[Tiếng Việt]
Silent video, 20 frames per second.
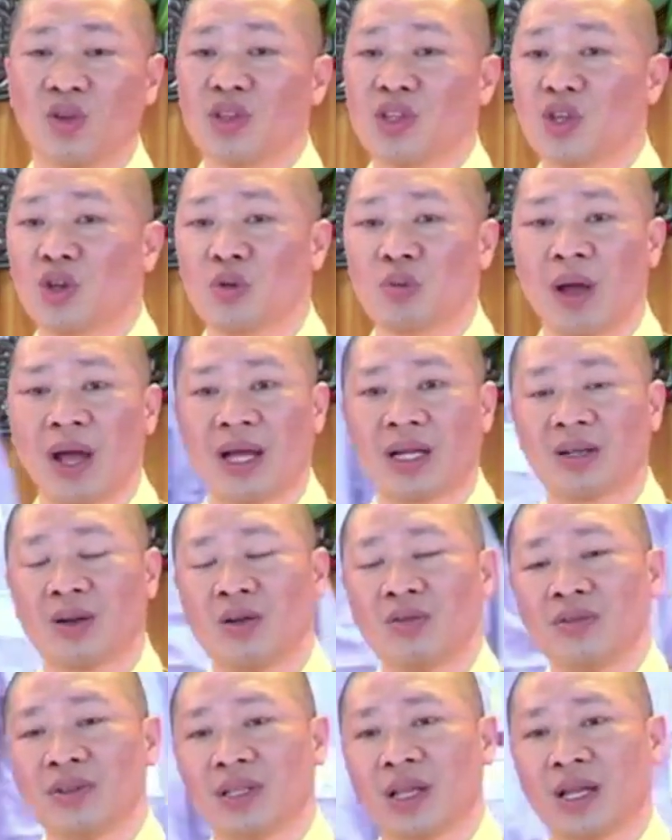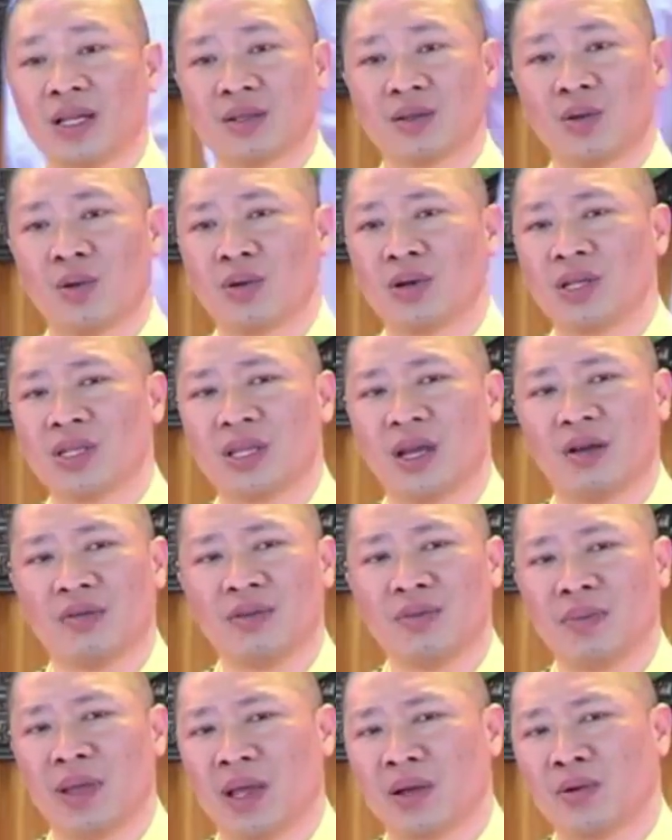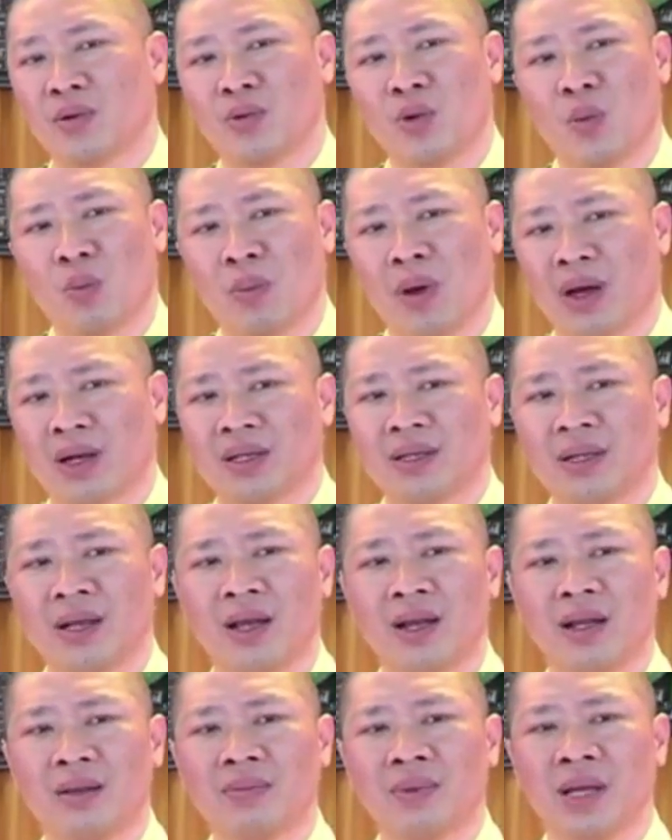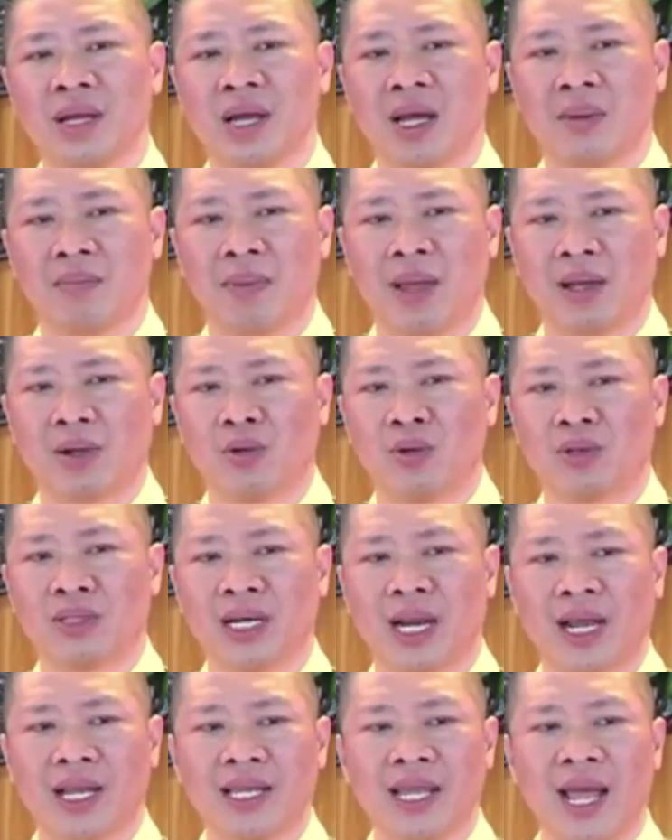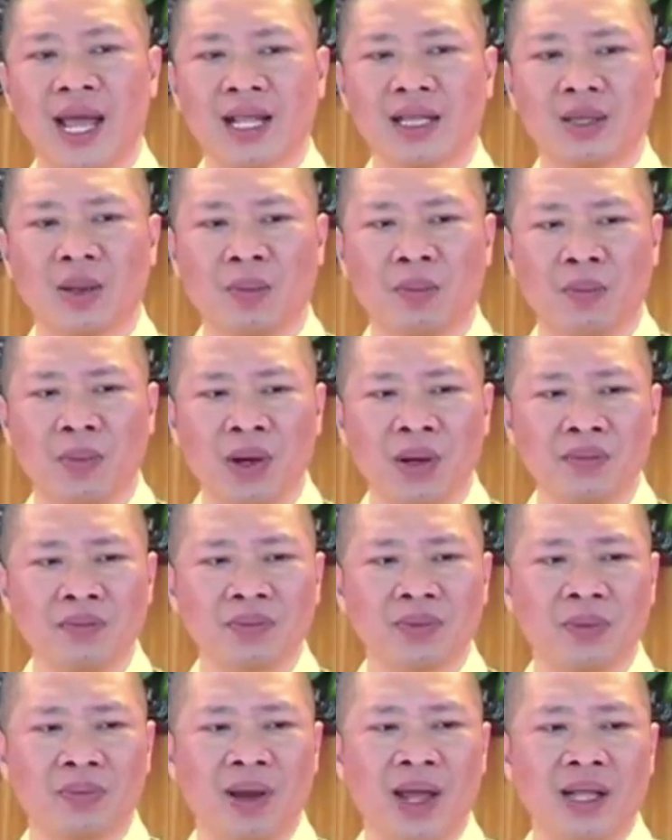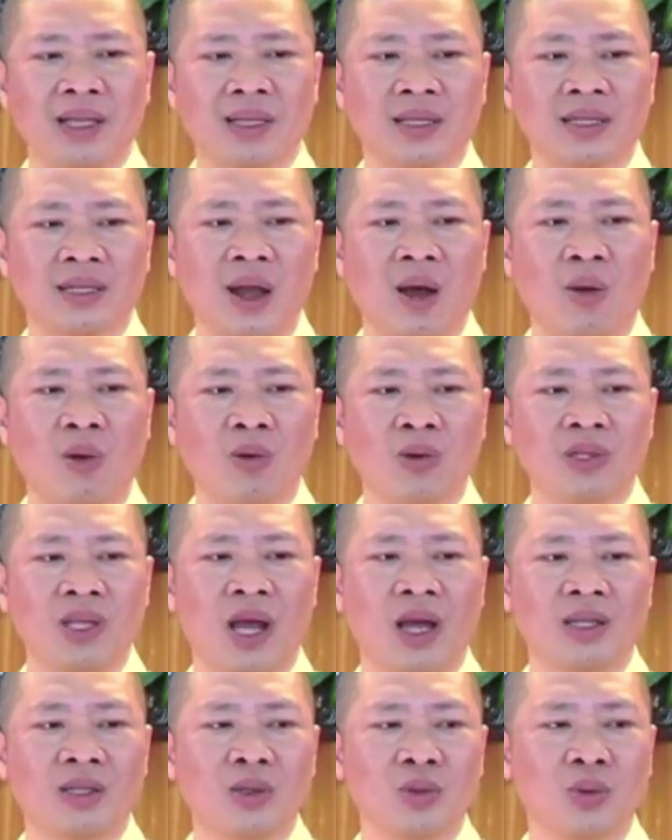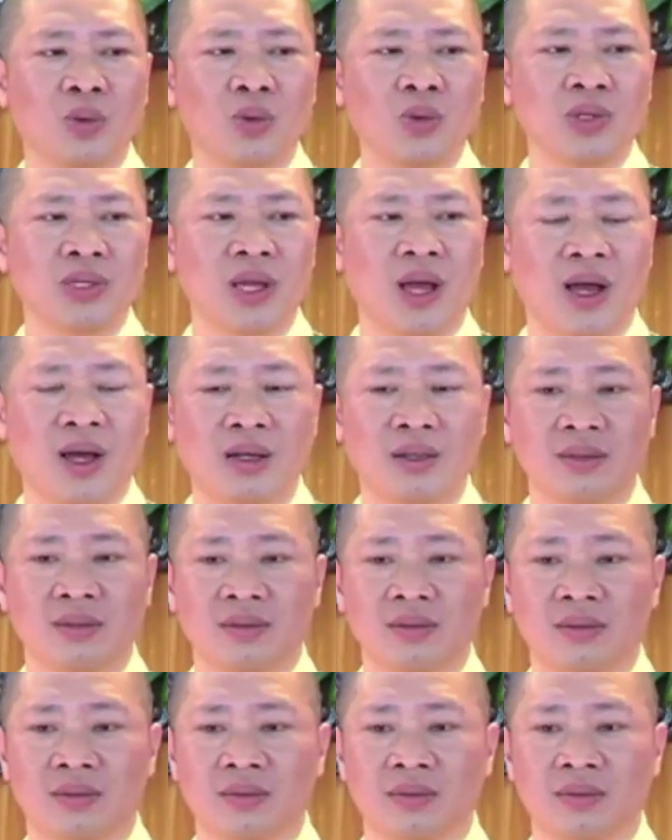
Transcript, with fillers: Có nhiều bạn nói với thầy, con đi chợ với mẹ con mệt ghê lắm. Mẹ con trả giá tùm la từ đầu chợ tới cuối chợ.